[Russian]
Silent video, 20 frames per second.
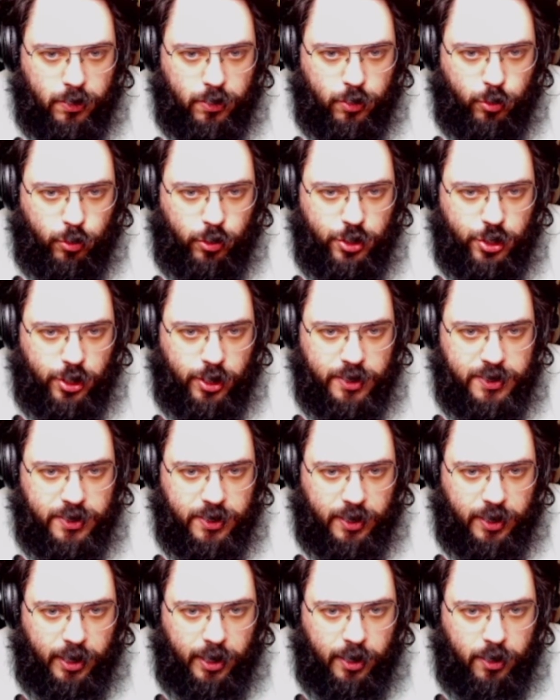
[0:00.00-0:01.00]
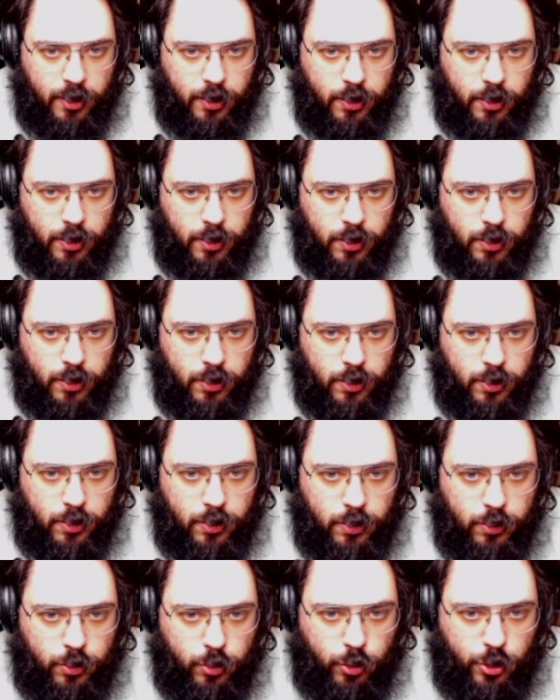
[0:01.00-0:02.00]
Точка, тире,
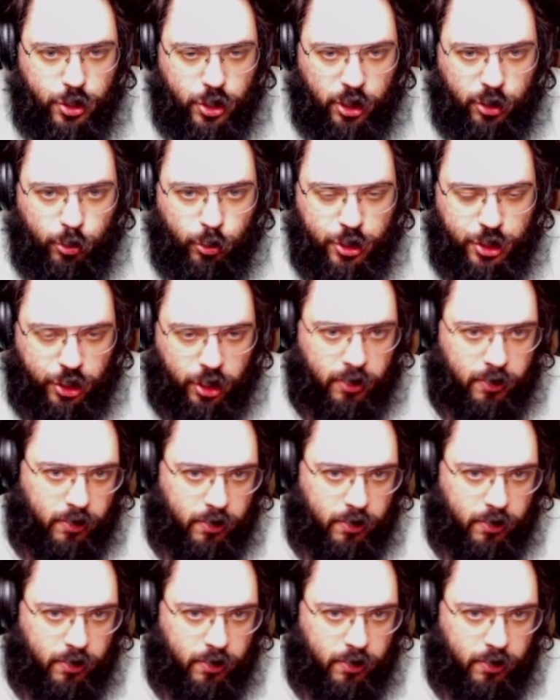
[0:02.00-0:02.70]
точка, точка.